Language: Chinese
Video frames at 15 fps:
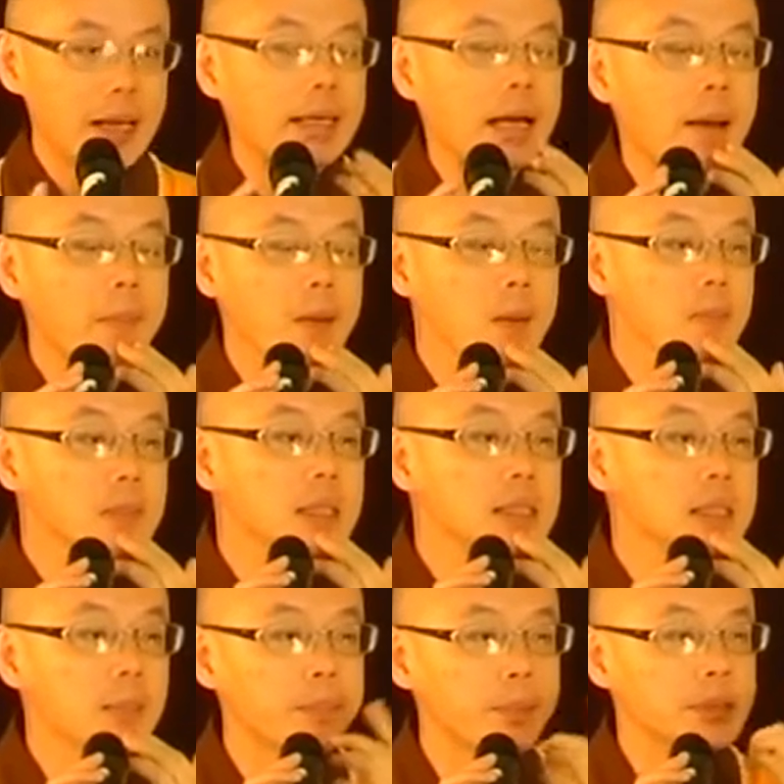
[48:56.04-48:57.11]
改变自
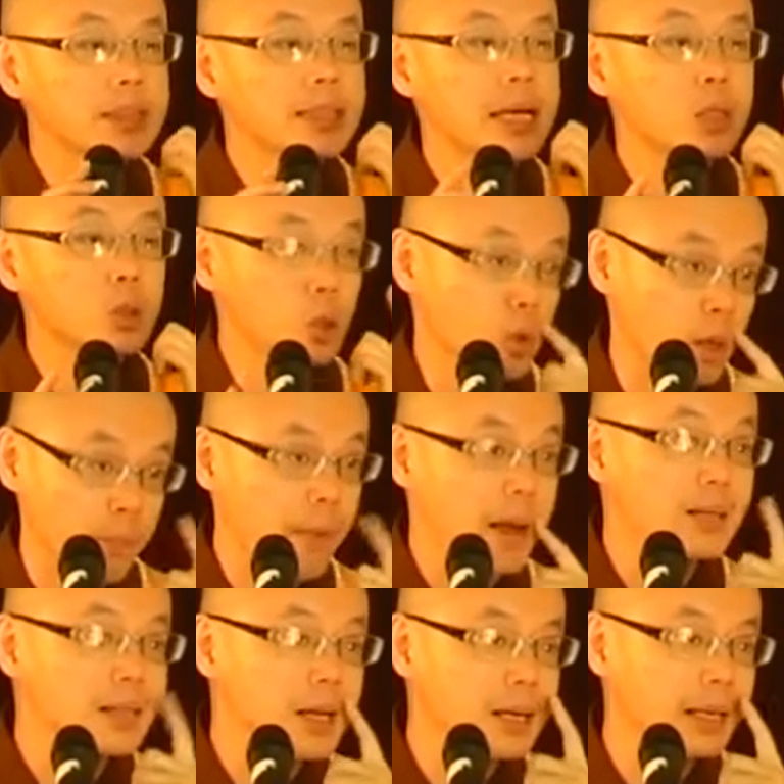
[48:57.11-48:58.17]
己不是在嘴
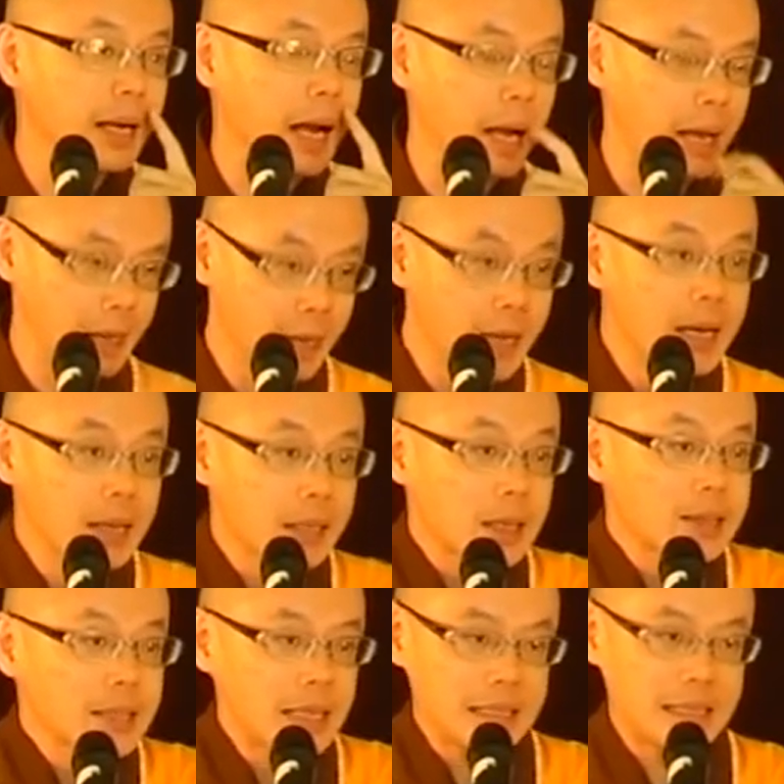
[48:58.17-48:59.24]
巴上改，要
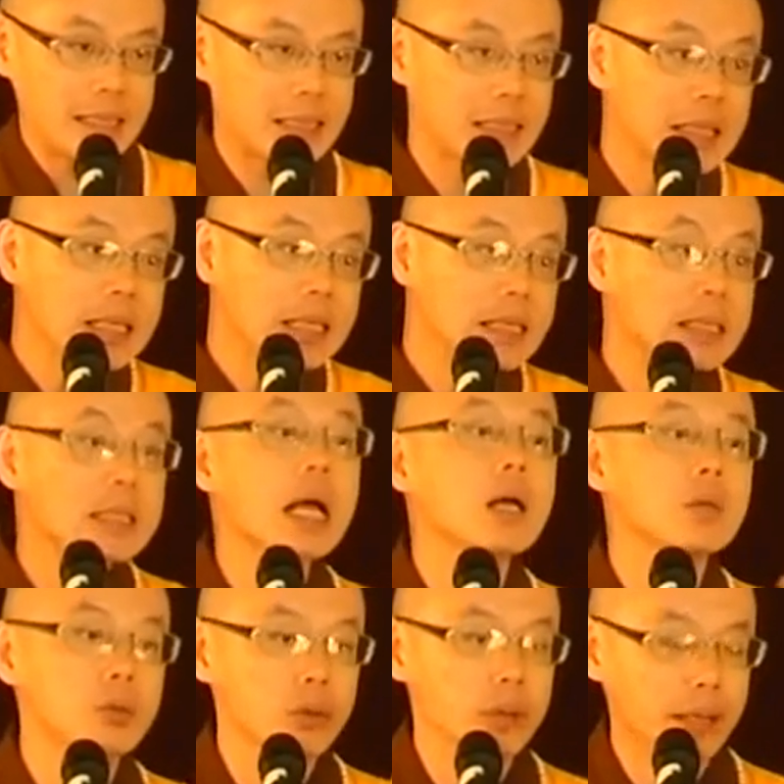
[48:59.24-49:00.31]
在心
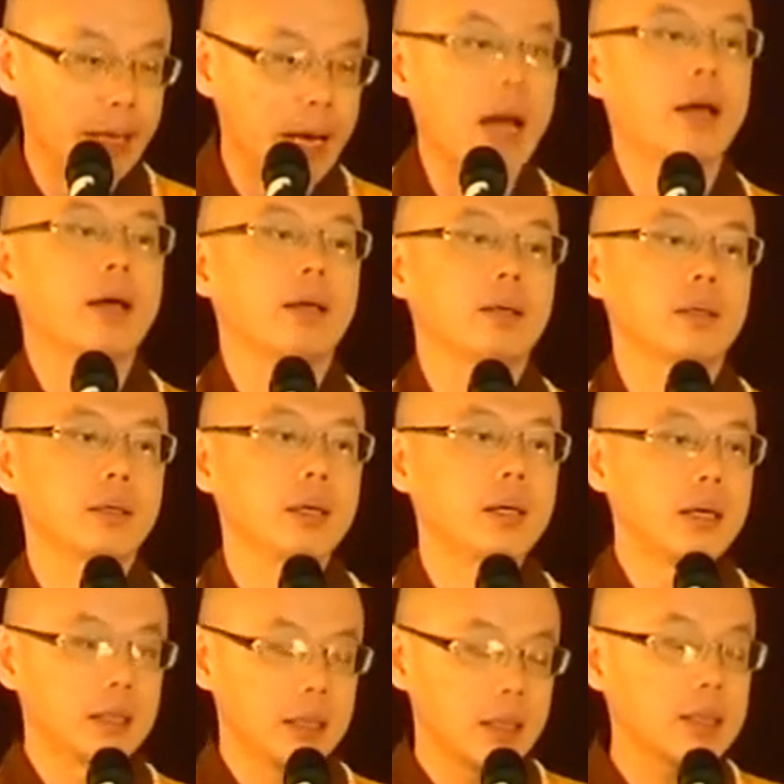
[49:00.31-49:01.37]
上去改，
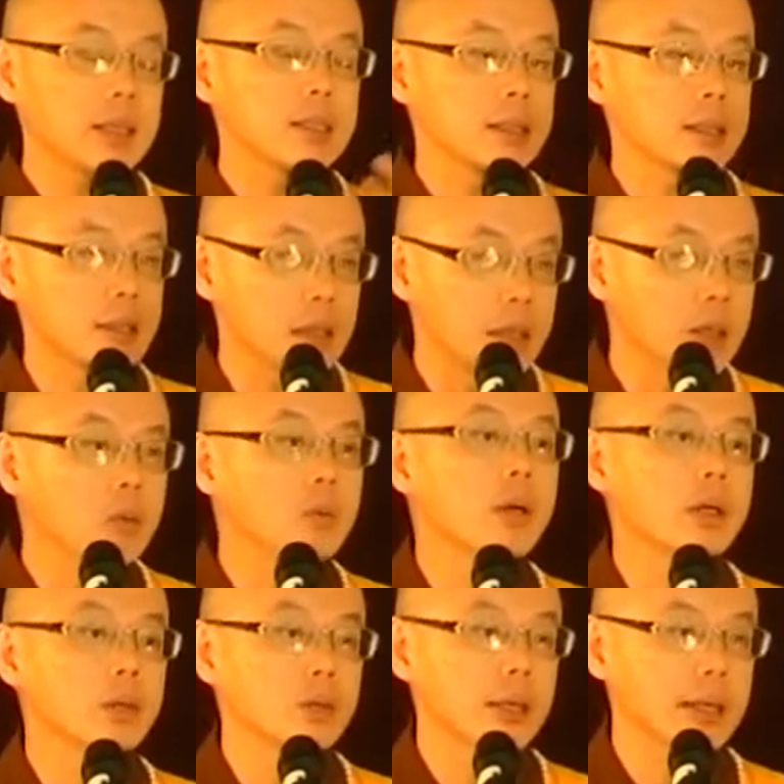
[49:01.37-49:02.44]
你的行
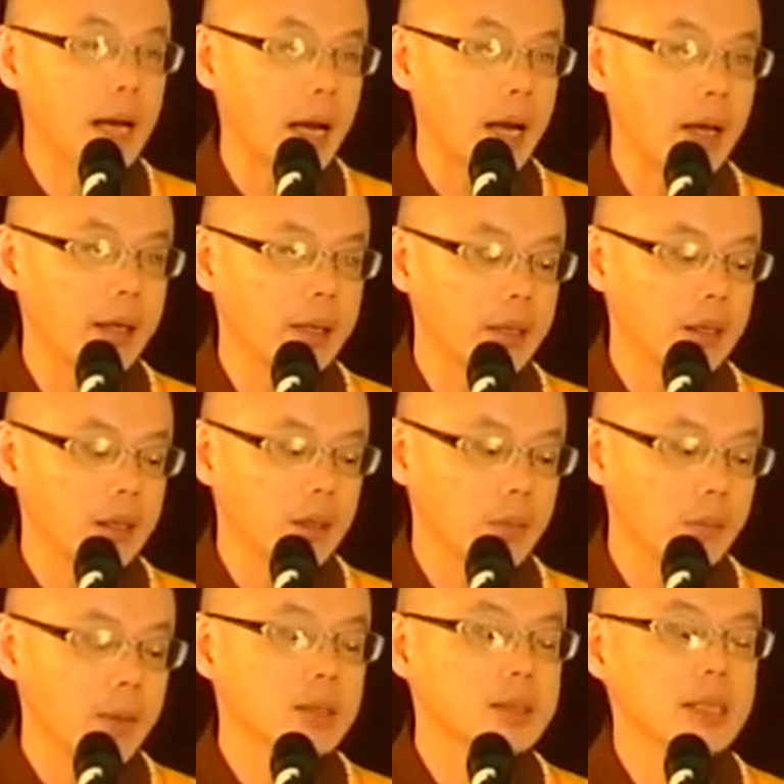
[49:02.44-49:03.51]
为去改。
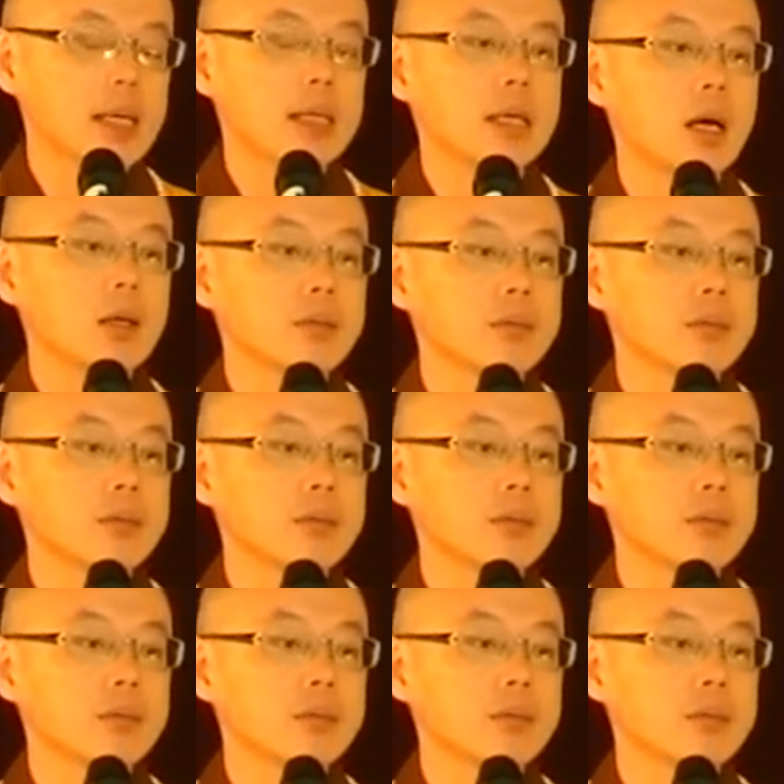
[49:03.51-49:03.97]
不要介意啊，